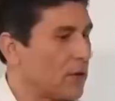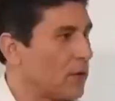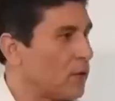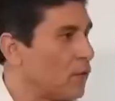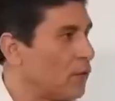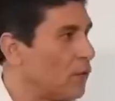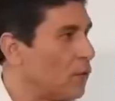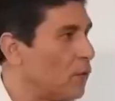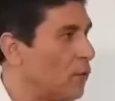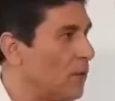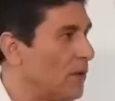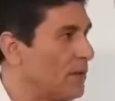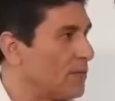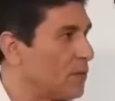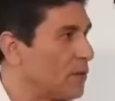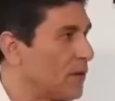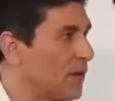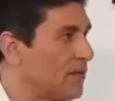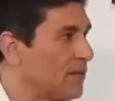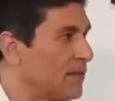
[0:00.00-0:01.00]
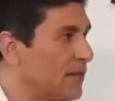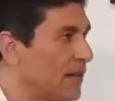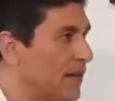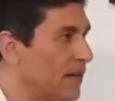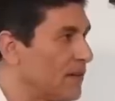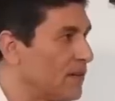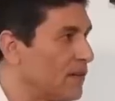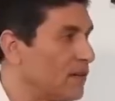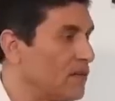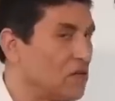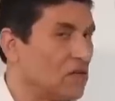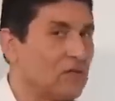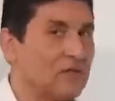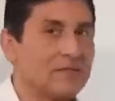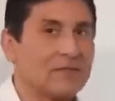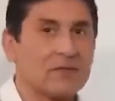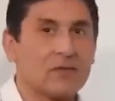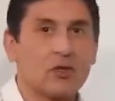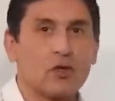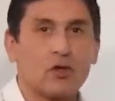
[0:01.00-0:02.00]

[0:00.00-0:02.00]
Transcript: porque no fumas, porque haces ejercicio.